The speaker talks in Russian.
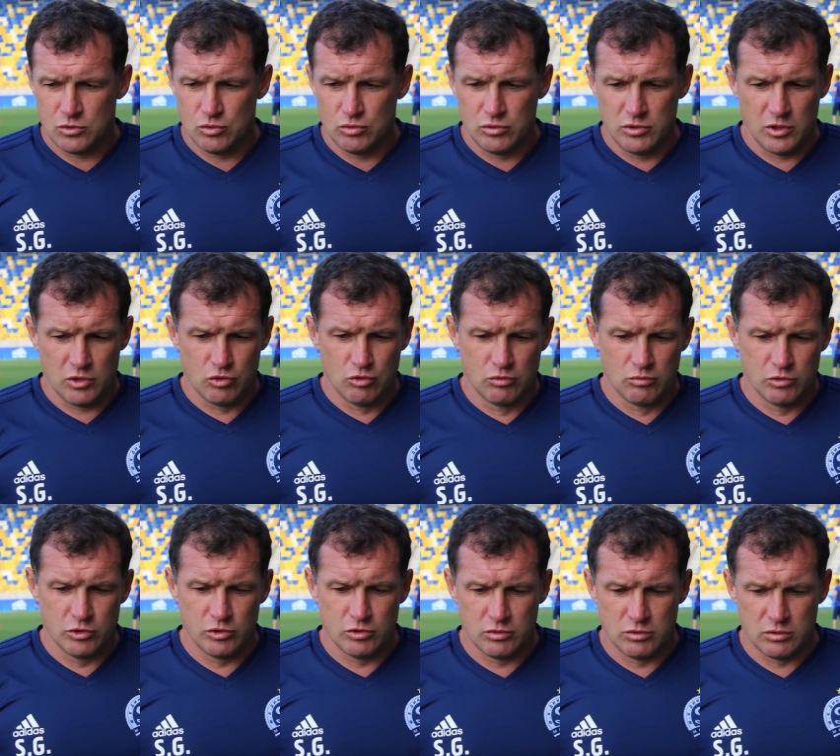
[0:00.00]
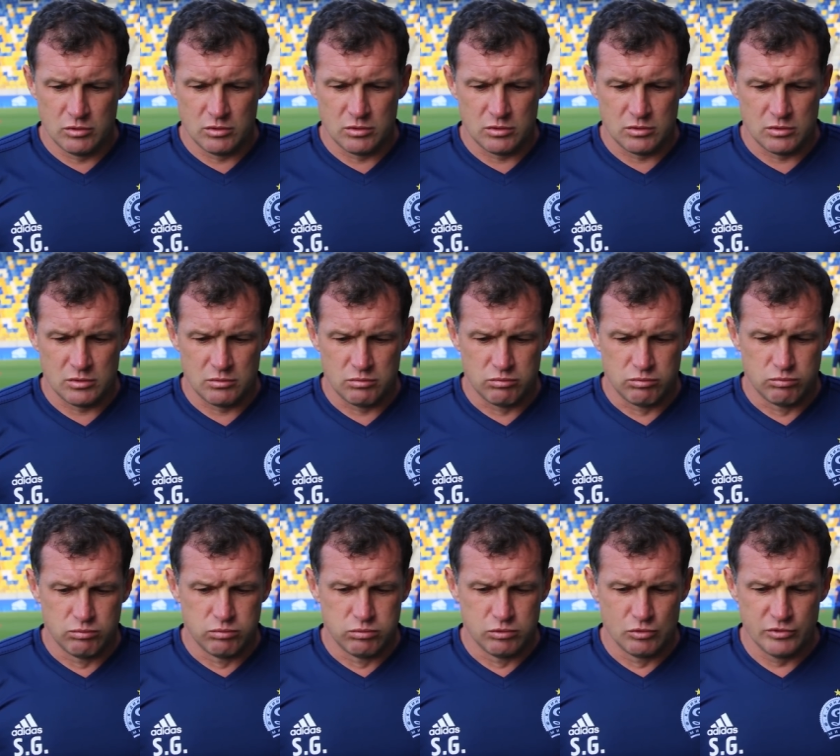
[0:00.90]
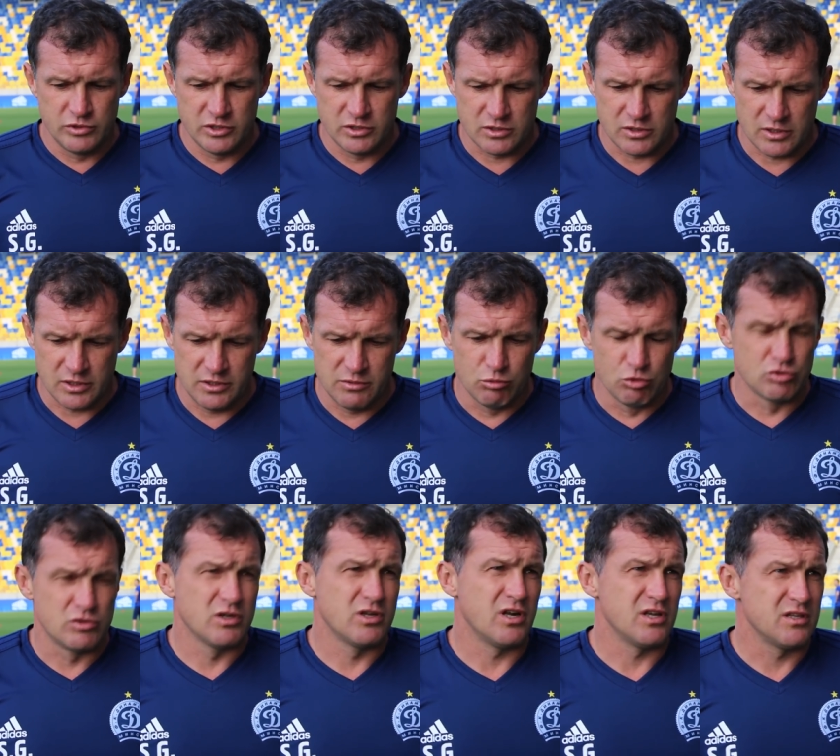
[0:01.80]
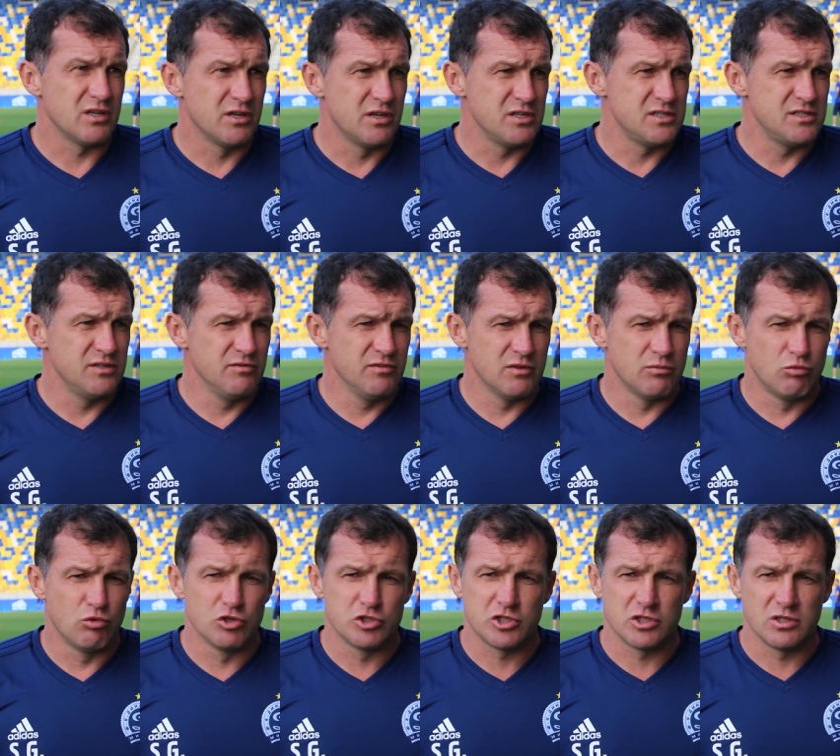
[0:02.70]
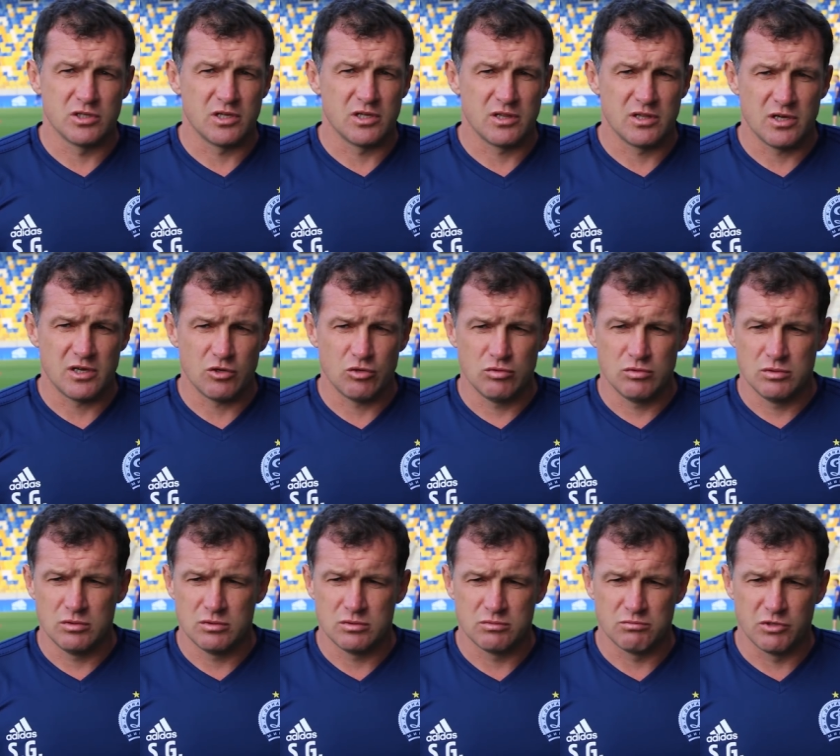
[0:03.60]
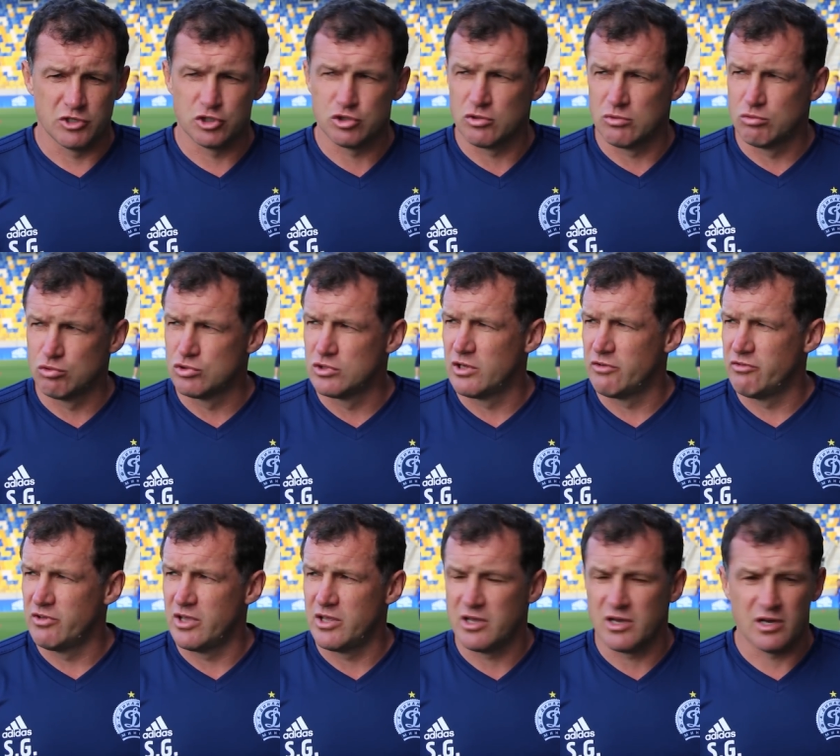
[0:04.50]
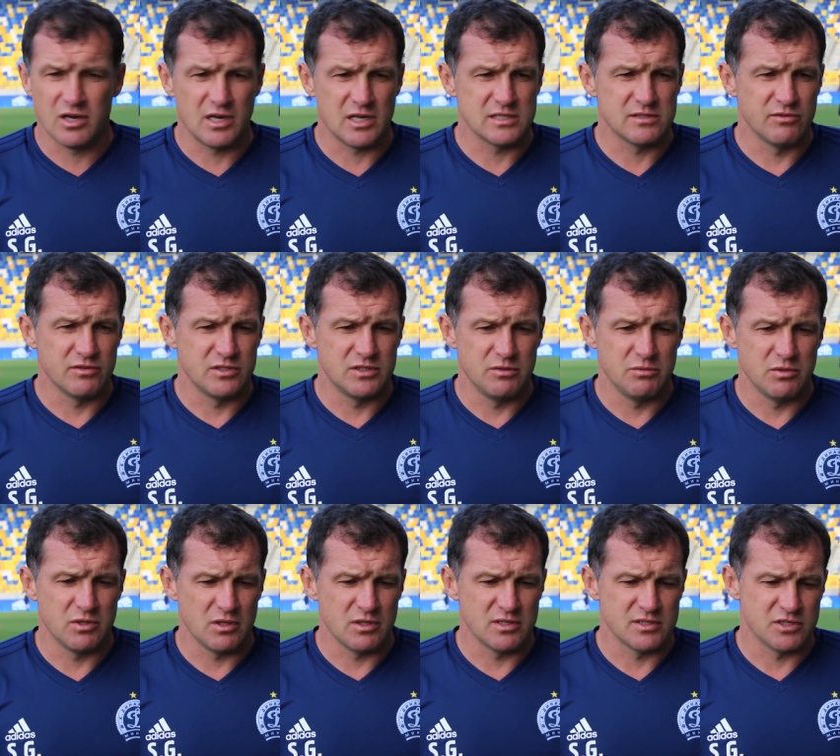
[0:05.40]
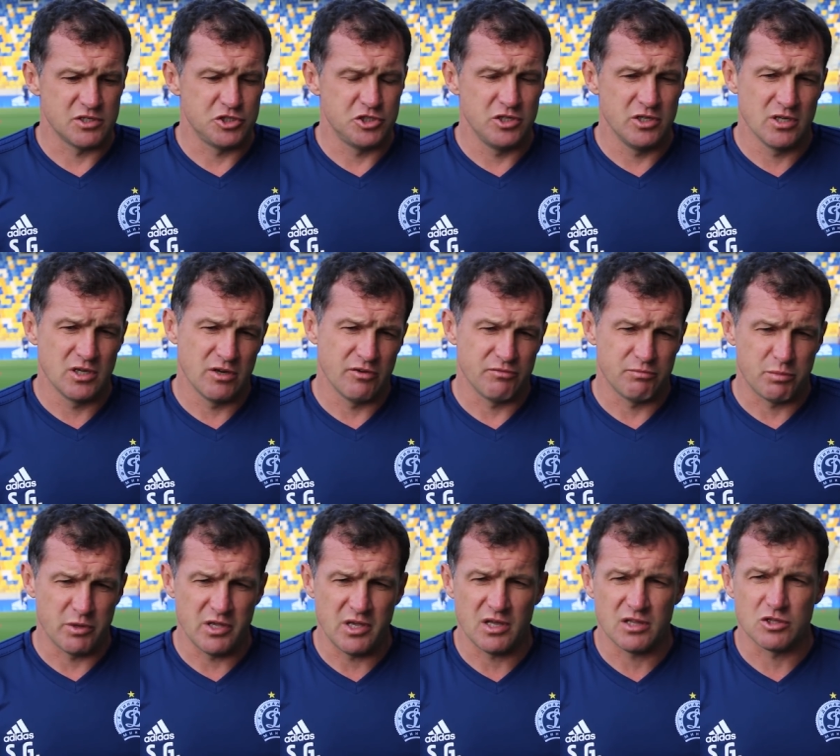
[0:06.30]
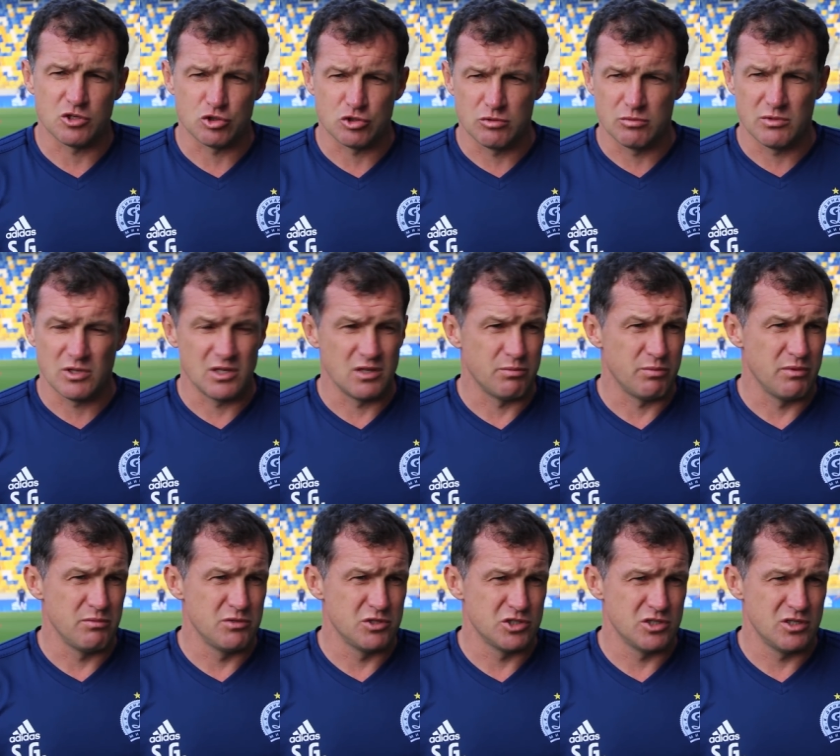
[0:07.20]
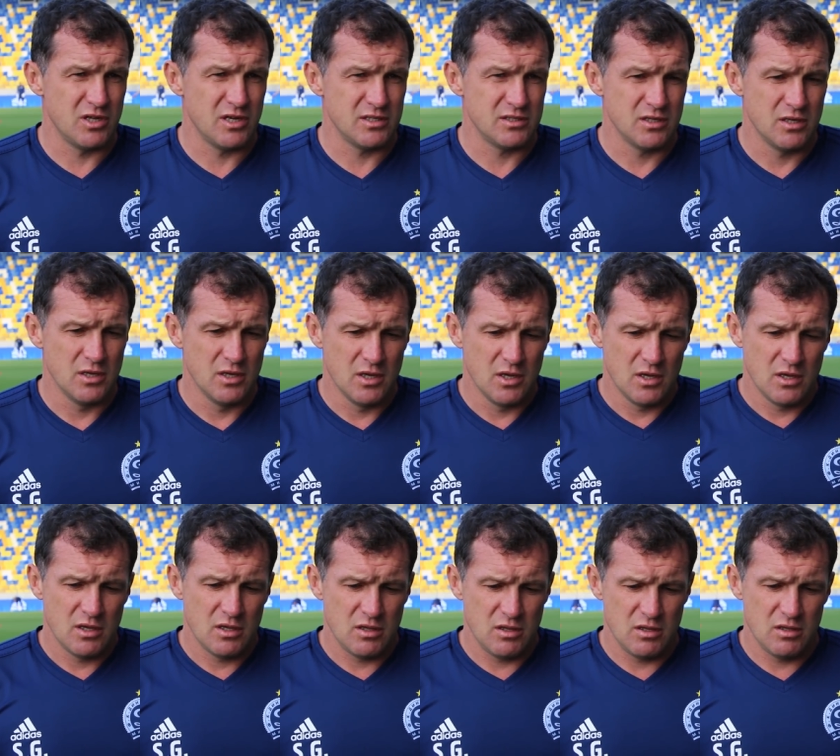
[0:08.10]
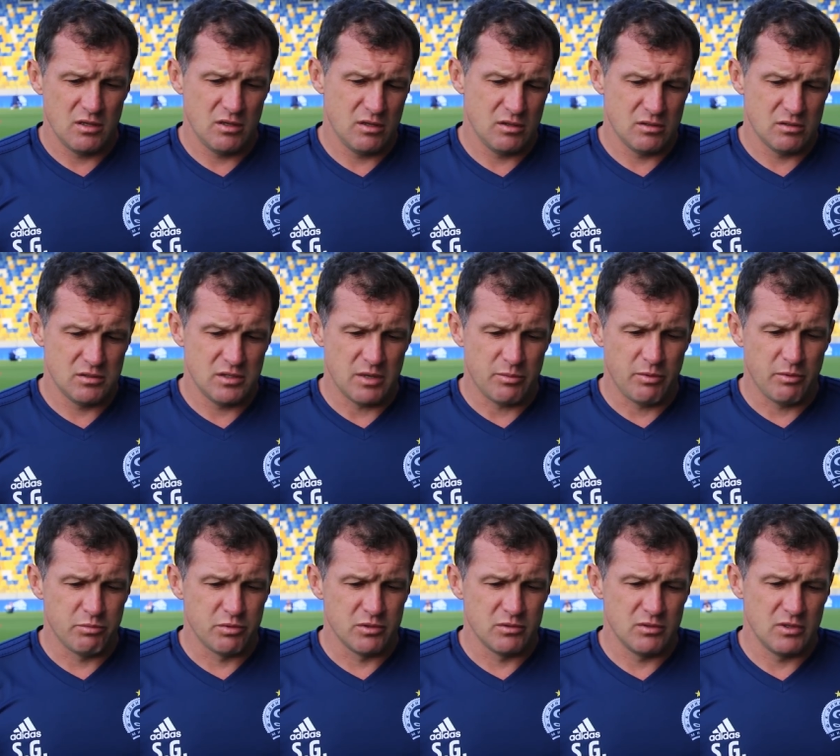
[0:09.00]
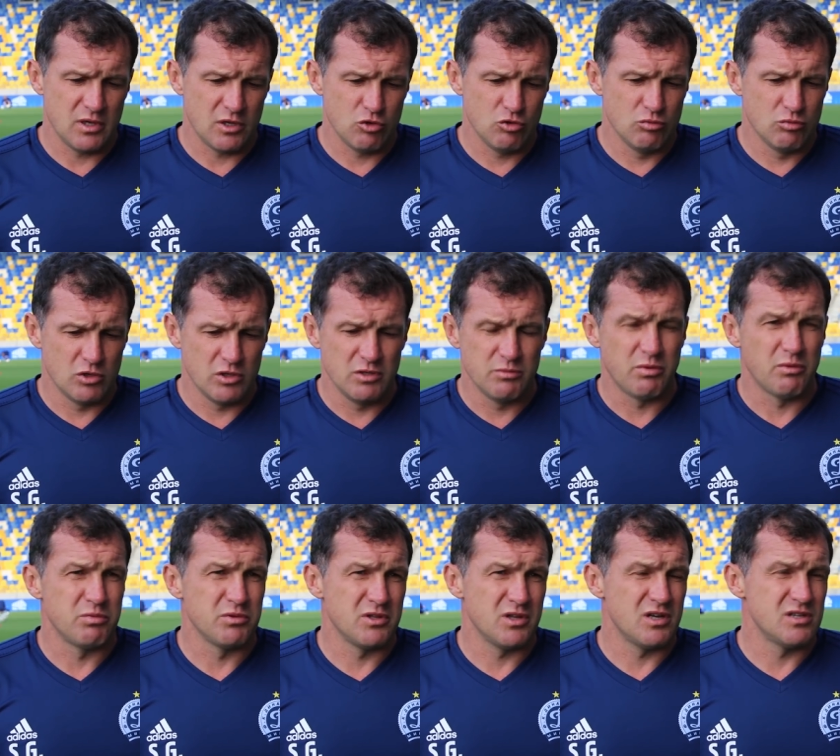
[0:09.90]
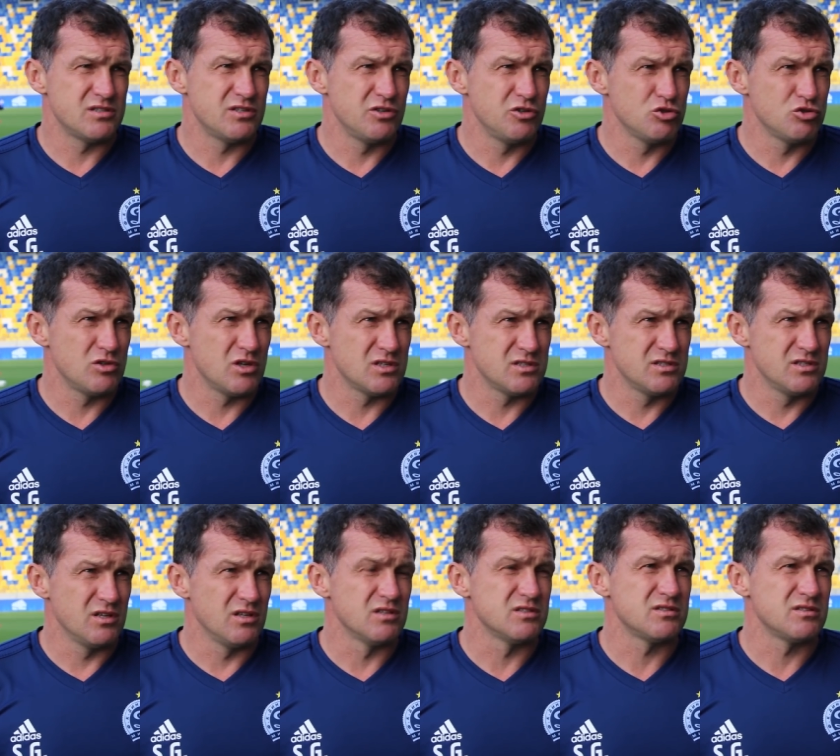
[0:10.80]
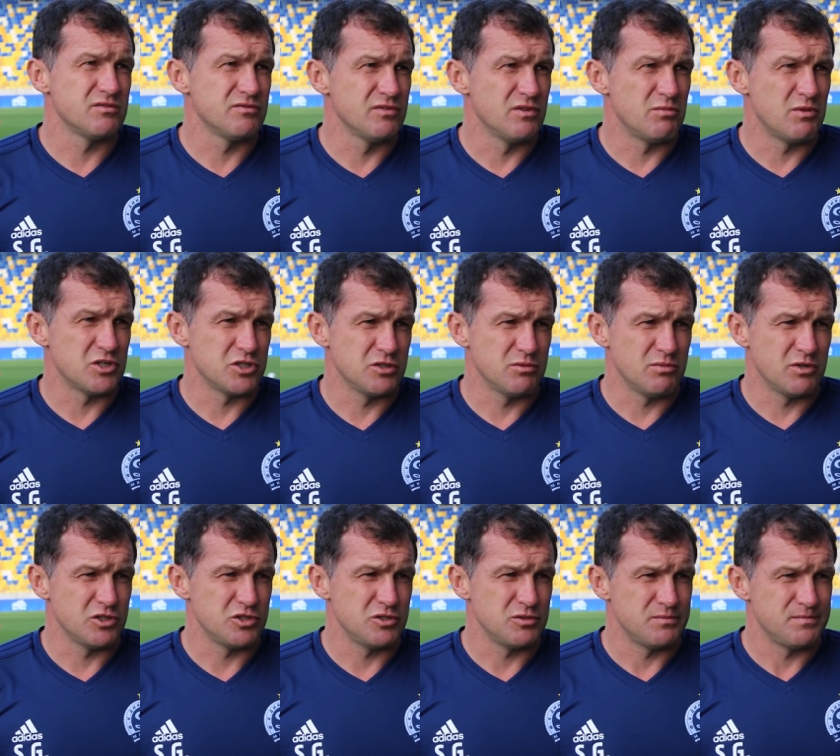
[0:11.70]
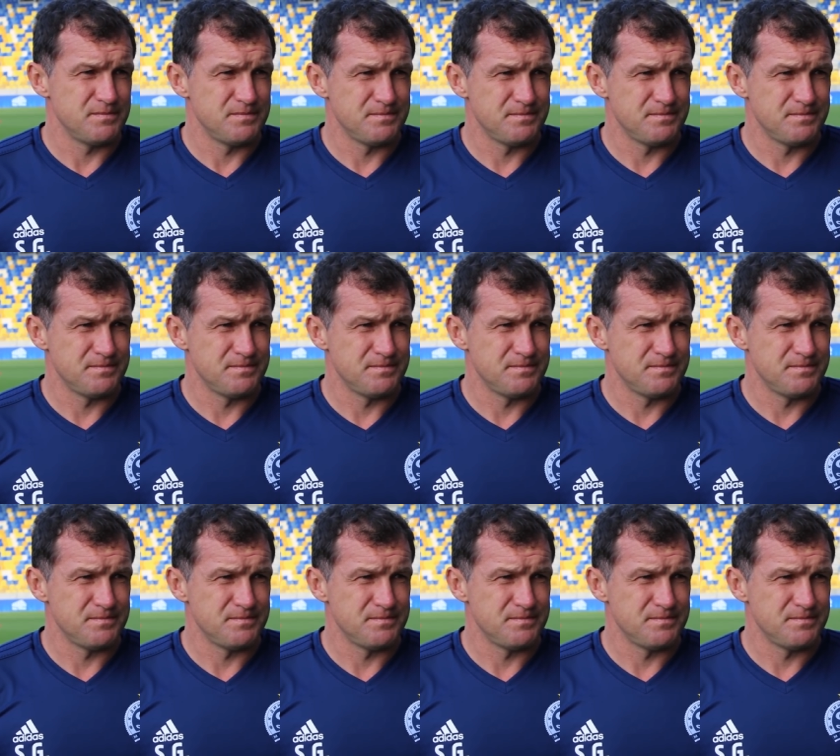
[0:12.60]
Ну, я думаю, у них они будут играть агрессивно, больше на атаку, большое будет давление оказывать именно на защитников. Понятно, что им надо побеждать, и я, поп... я думаю, они попытаются результат сделать в домашнем матче.